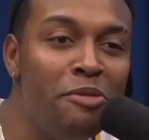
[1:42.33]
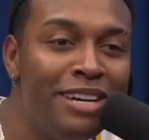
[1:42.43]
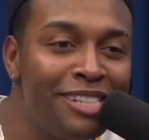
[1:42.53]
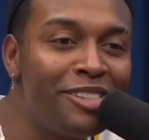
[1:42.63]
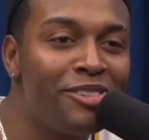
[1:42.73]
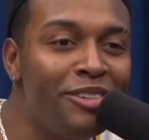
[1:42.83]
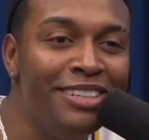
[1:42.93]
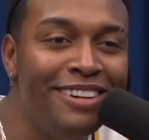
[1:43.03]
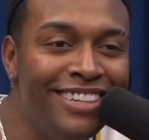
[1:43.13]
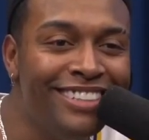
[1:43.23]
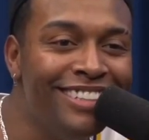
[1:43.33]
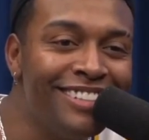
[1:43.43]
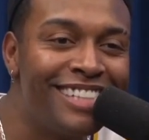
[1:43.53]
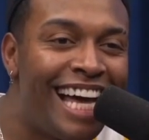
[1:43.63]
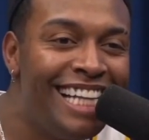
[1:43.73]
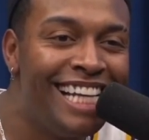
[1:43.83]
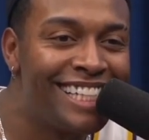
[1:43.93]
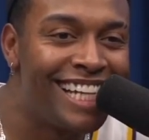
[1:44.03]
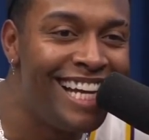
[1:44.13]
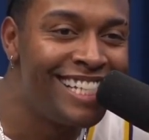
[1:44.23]
mas o sul não, não sai da
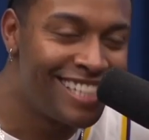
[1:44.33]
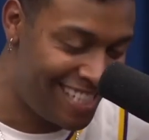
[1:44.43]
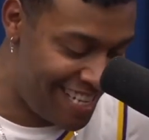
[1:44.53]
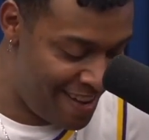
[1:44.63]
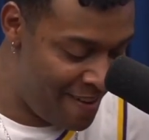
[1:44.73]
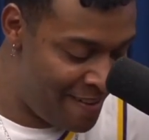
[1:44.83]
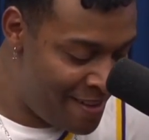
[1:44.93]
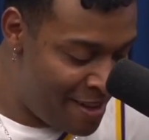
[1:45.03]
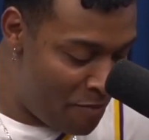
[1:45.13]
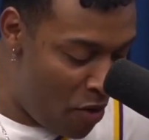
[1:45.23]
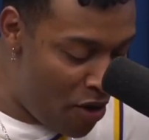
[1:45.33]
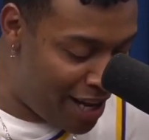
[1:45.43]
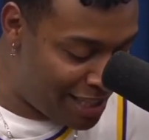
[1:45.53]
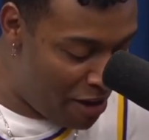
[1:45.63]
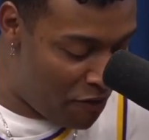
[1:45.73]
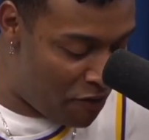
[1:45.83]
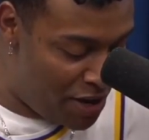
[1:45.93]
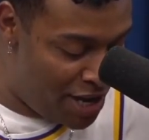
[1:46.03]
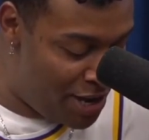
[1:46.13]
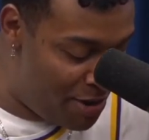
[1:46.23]
gente. Né? porra, tá
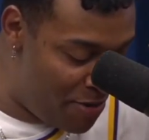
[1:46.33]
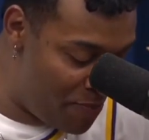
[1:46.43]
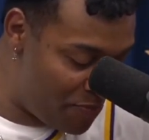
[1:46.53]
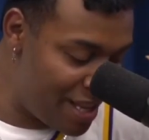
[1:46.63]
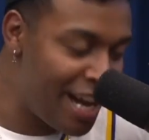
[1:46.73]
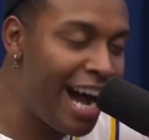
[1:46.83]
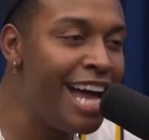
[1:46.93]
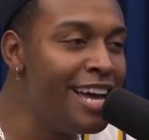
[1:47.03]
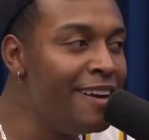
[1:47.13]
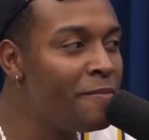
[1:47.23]
frio. Pô, mas... aí,